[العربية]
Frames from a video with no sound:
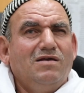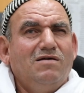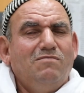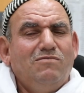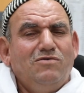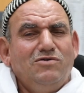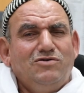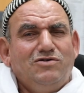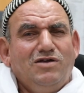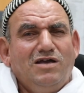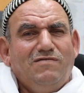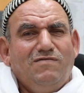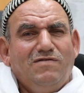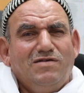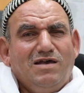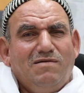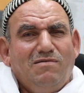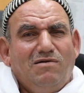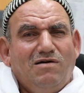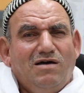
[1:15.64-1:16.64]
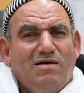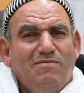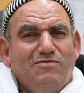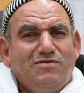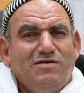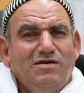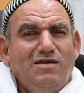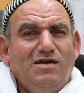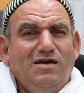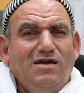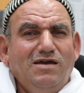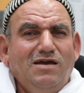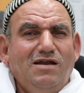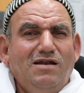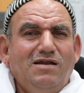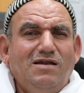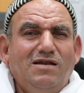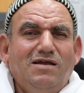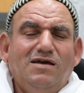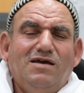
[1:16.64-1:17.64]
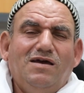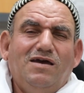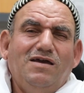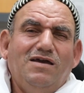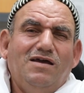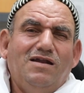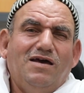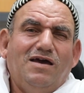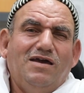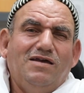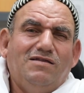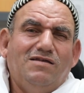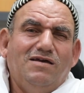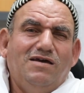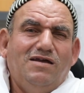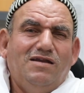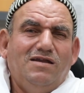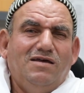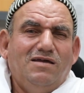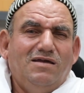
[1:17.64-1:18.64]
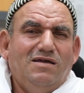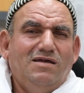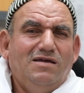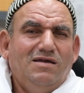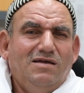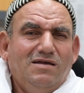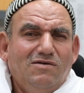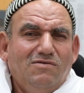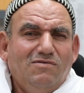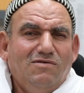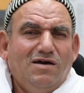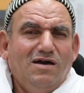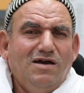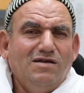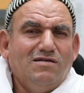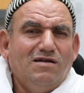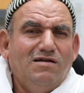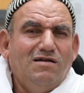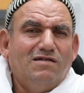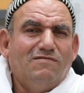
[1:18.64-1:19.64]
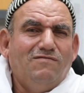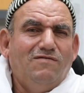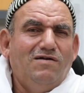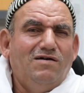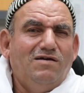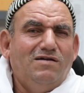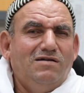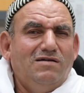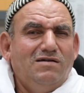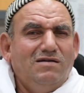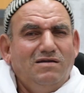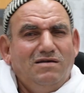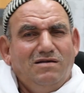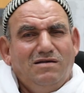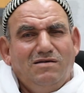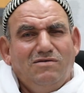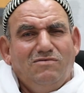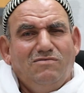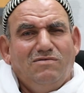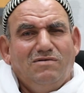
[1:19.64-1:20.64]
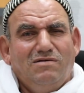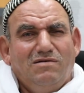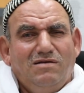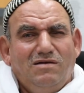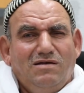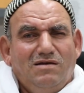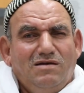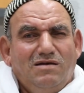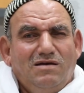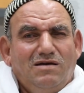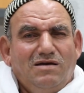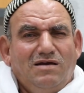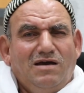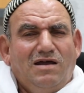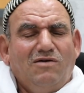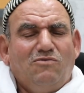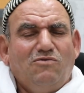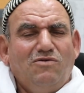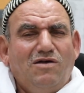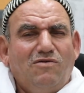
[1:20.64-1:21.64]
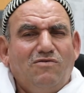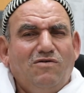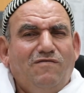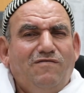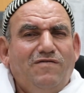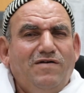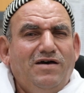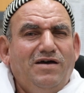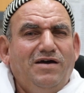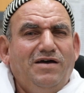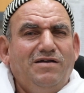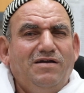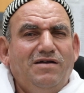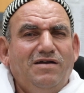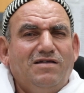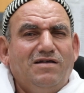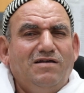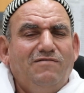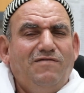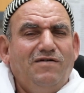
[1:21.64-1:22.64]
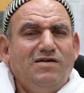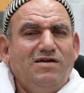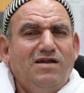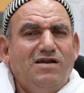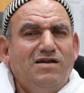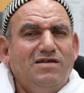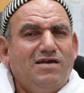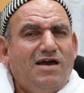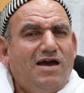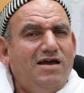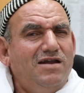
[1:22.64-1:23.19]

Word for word: مستشفى 57 هي اللي هي اللي غيتانه وغايه الاطفال يعني كنا نروح فيها احنا الناس الفقيره اللي زي